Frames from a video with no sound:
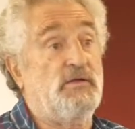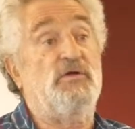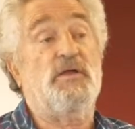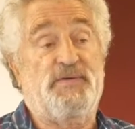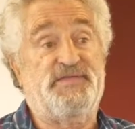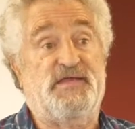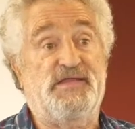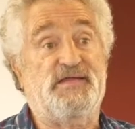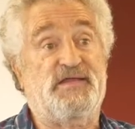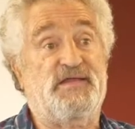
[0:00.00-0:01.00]
lo que
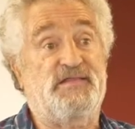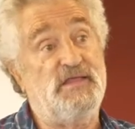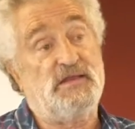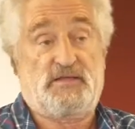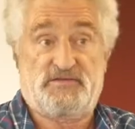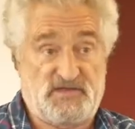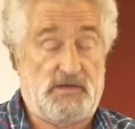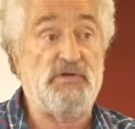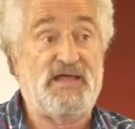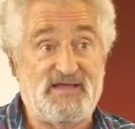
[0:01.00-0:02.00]
pasaría en Argentina.
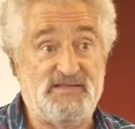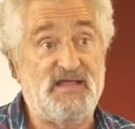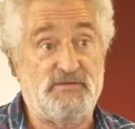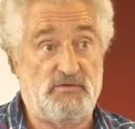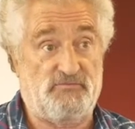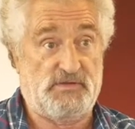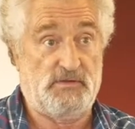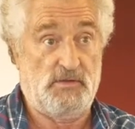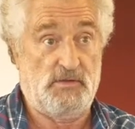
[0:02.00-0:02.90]
Sería una catástrofe.